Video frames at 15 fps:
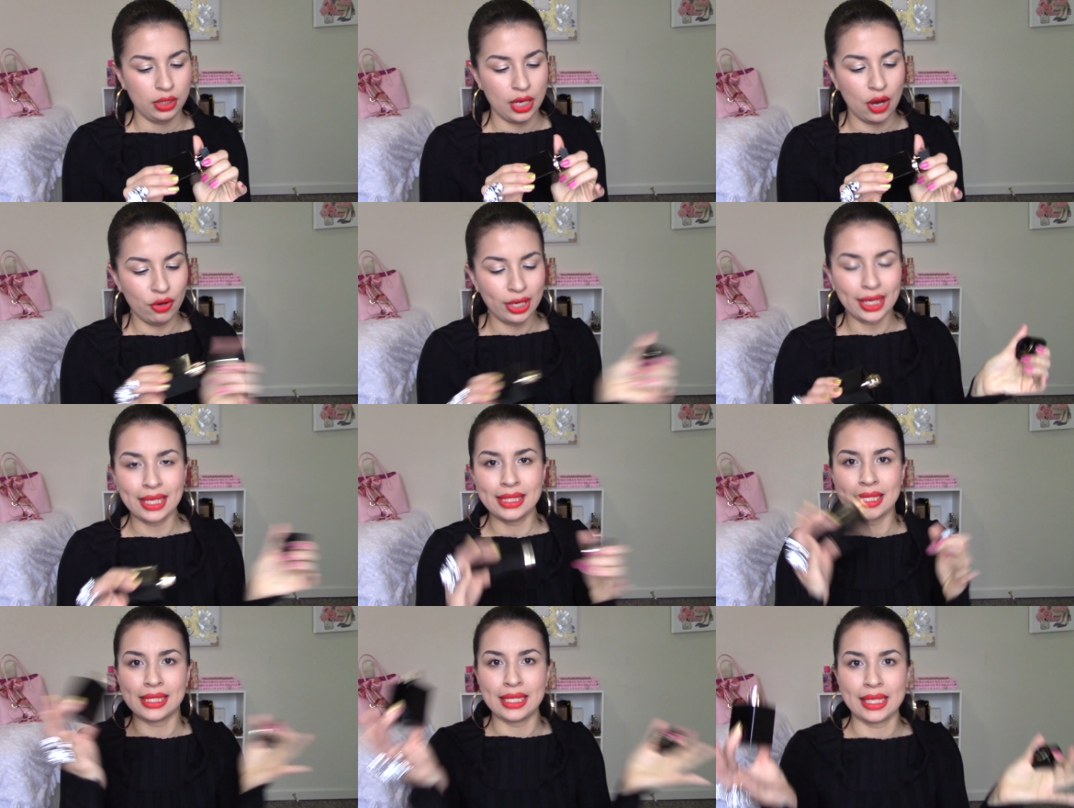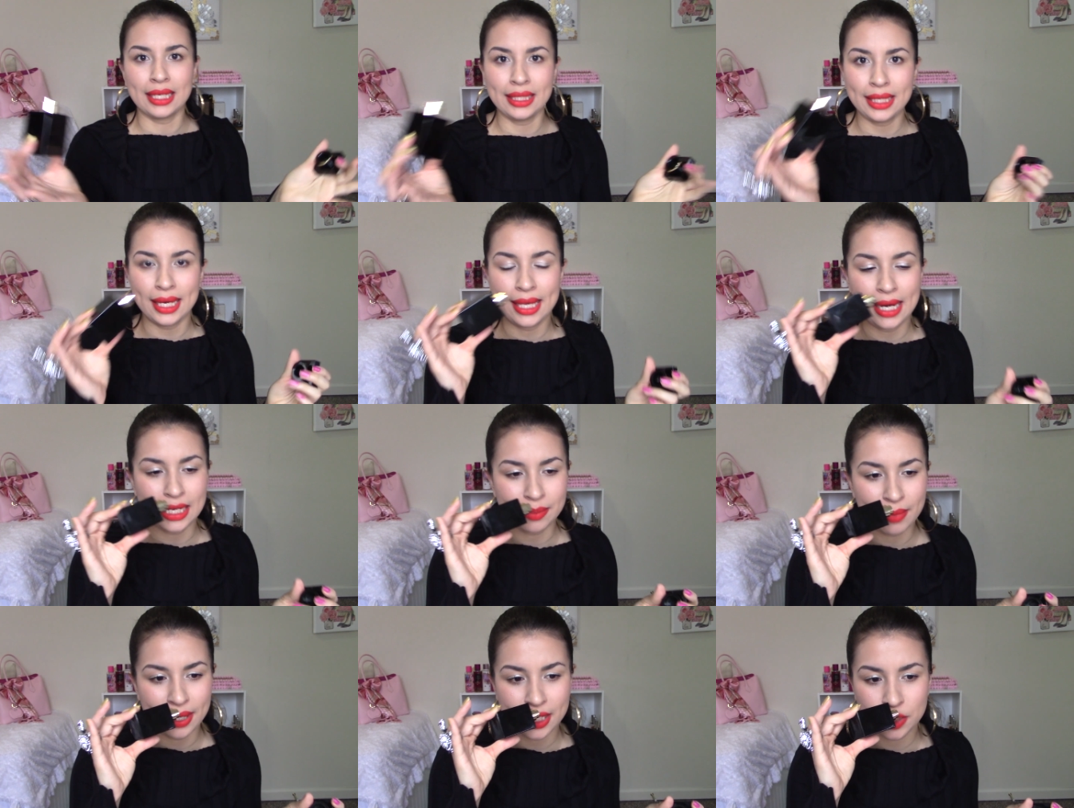Ahora que se acerca el Día de
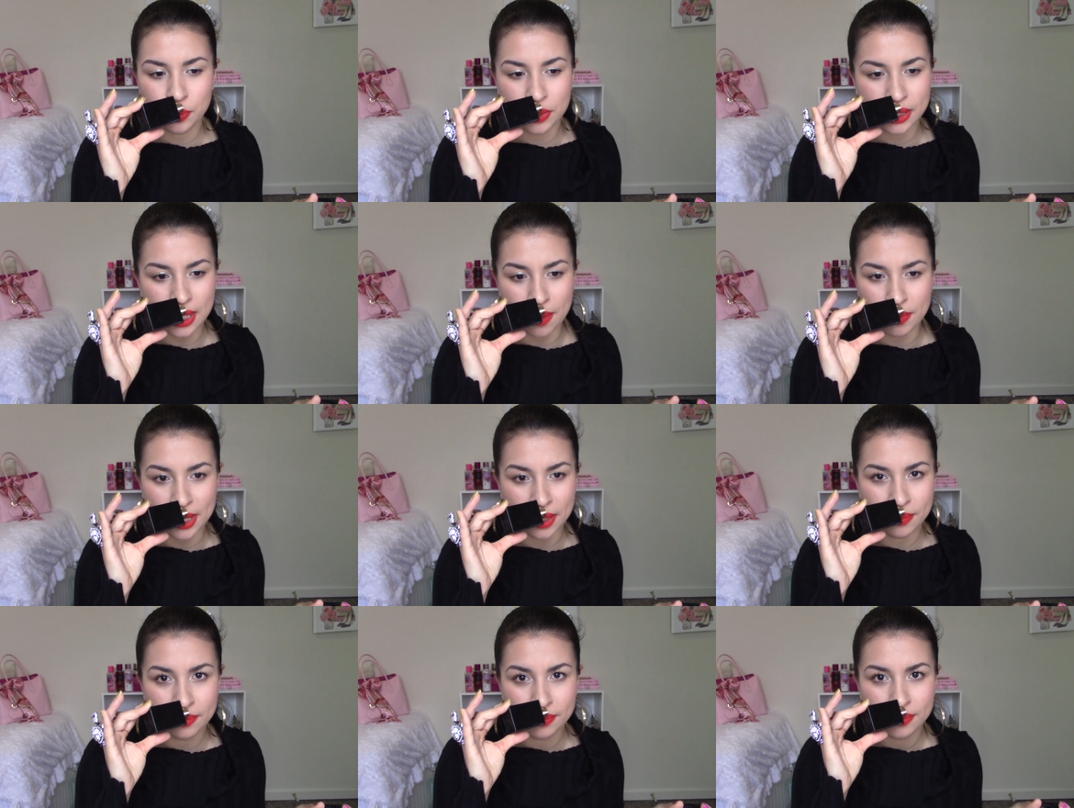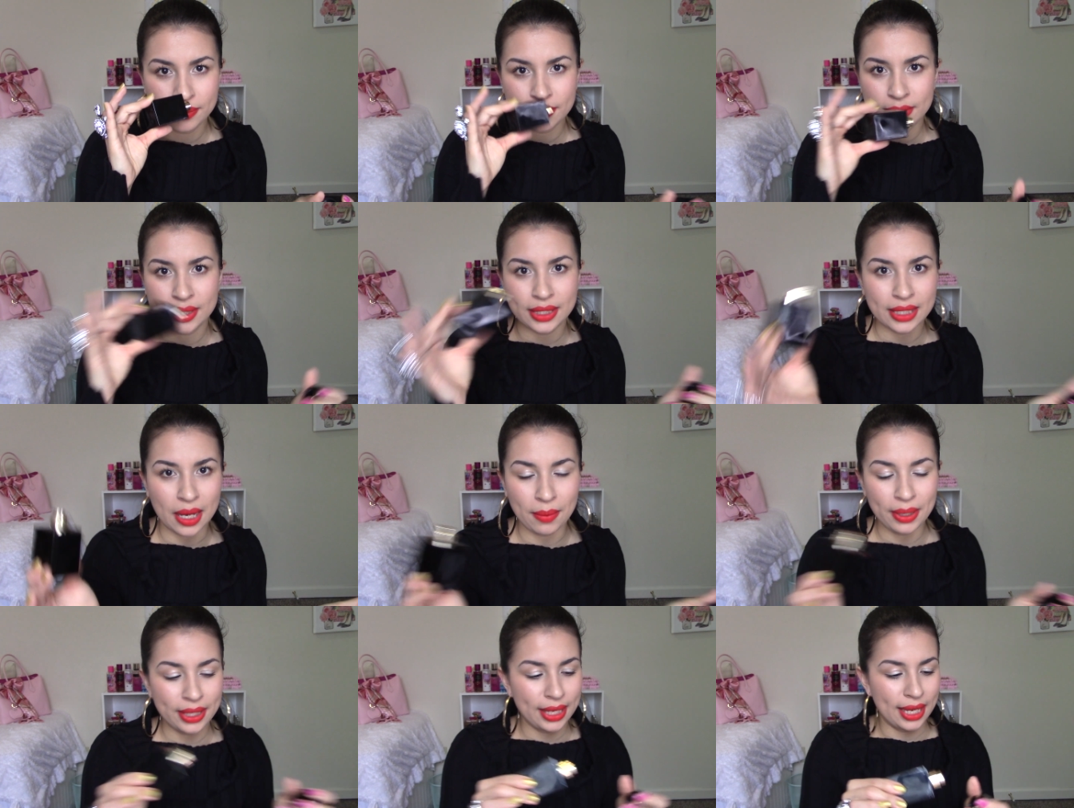las Madres, pues también, si
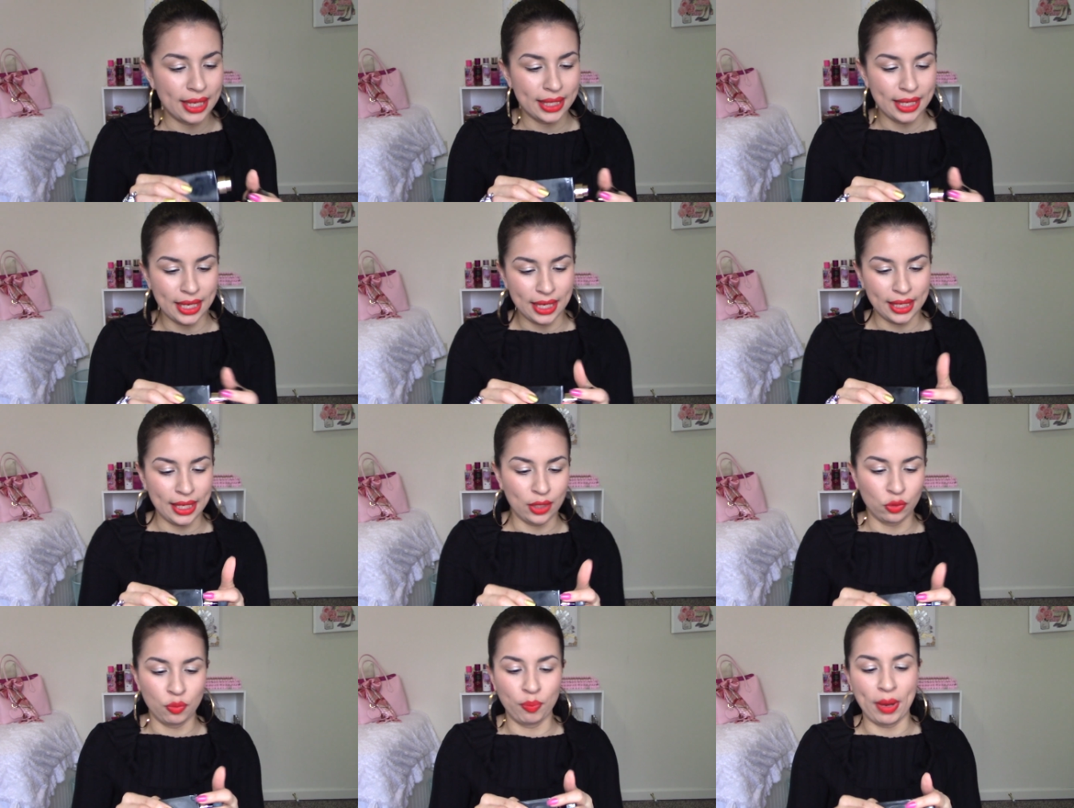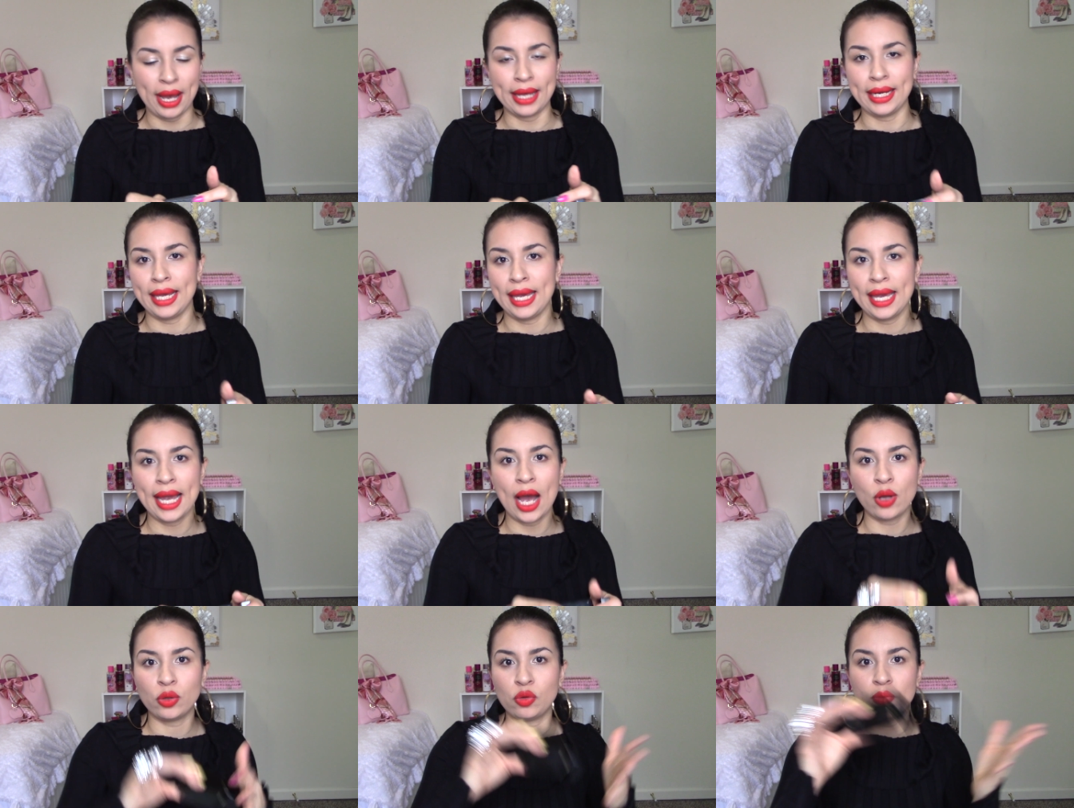saben que a, que a, tu
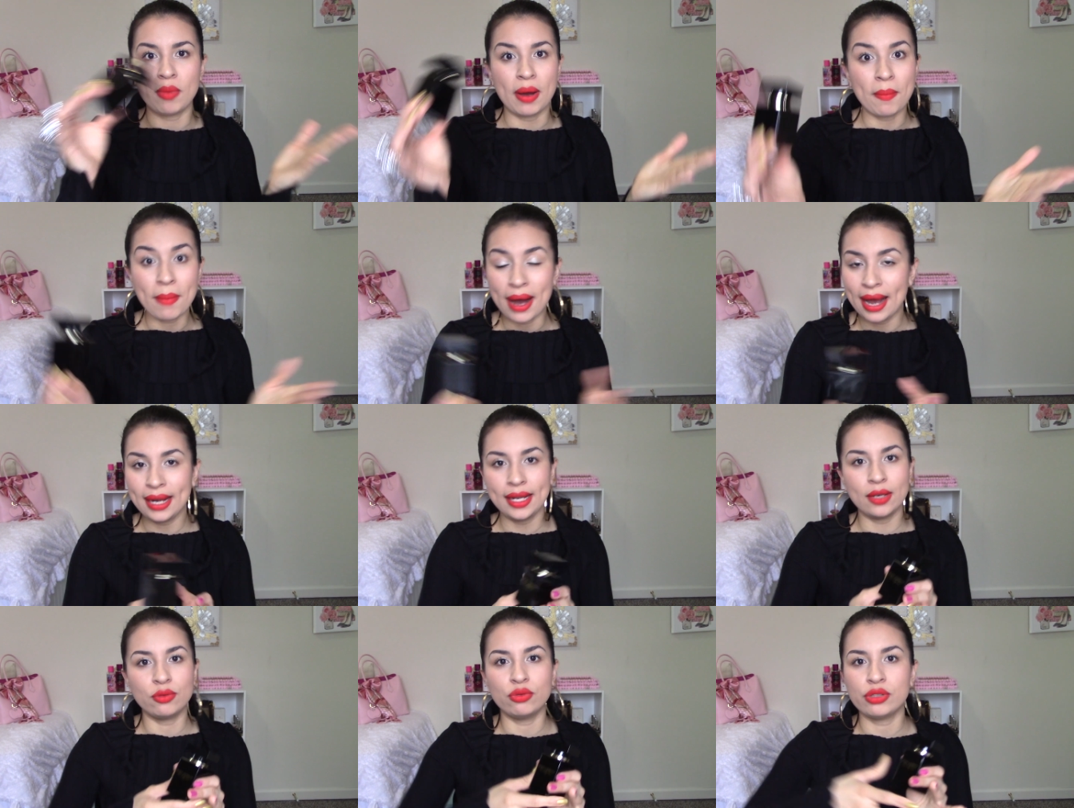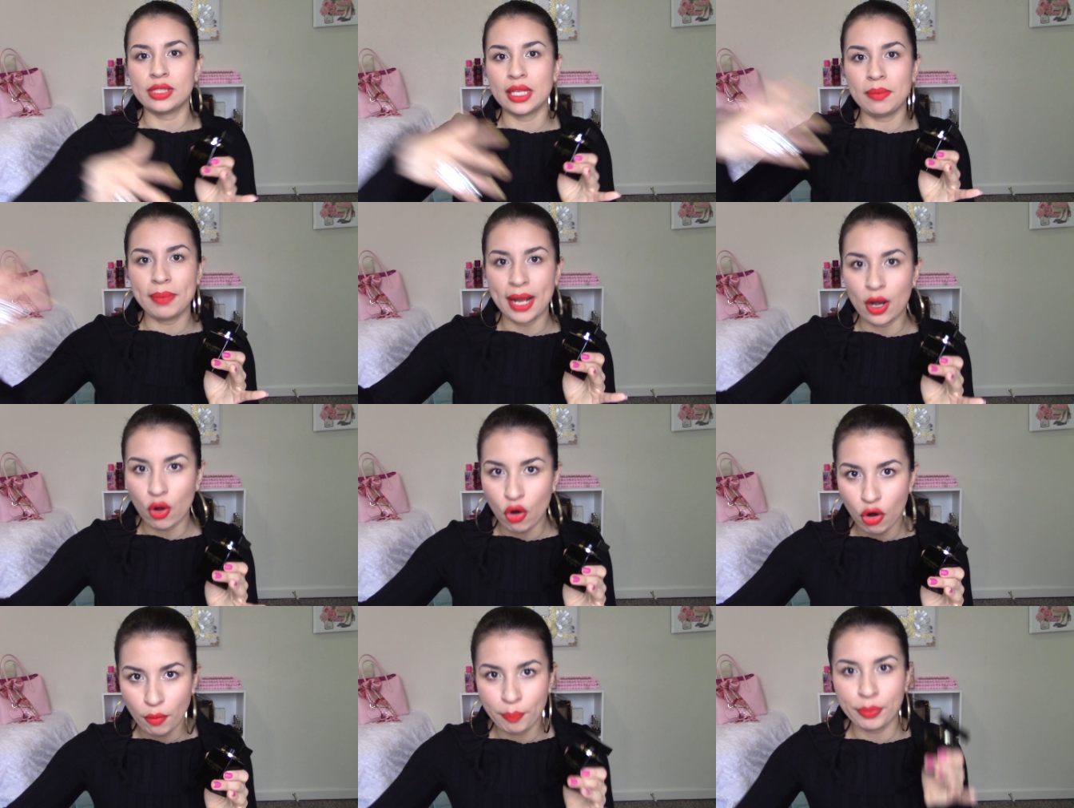pareja o tu mamá le gusta el Black
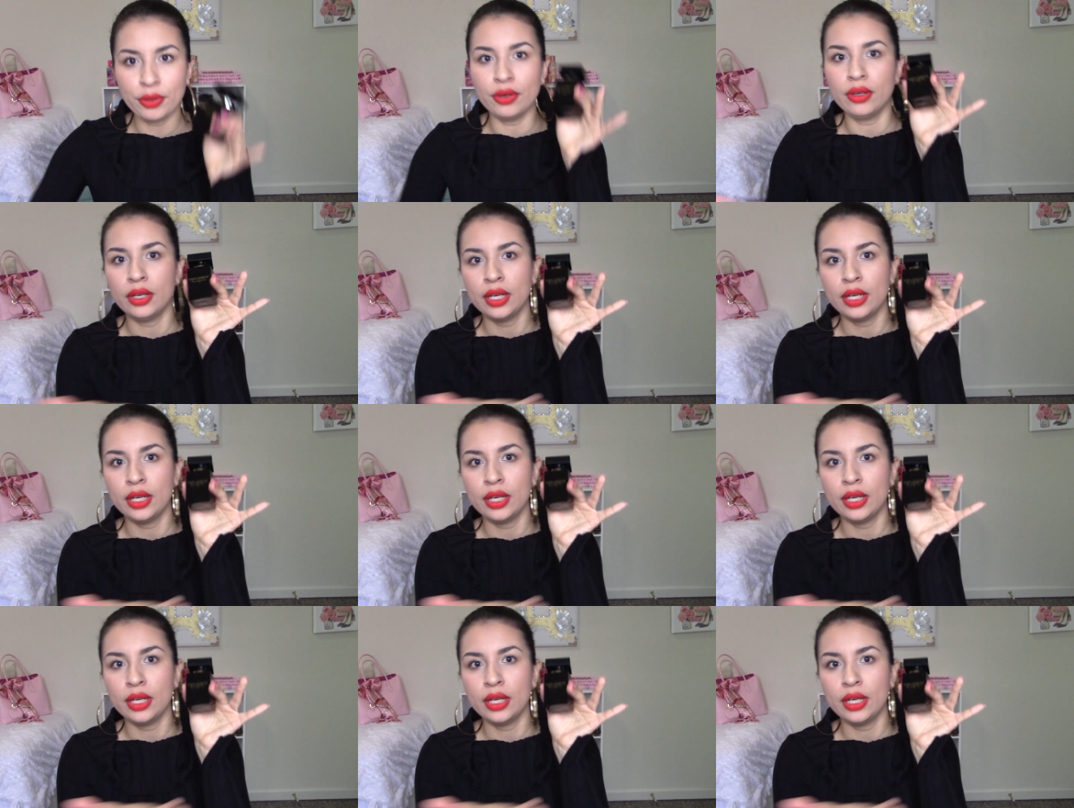Opium,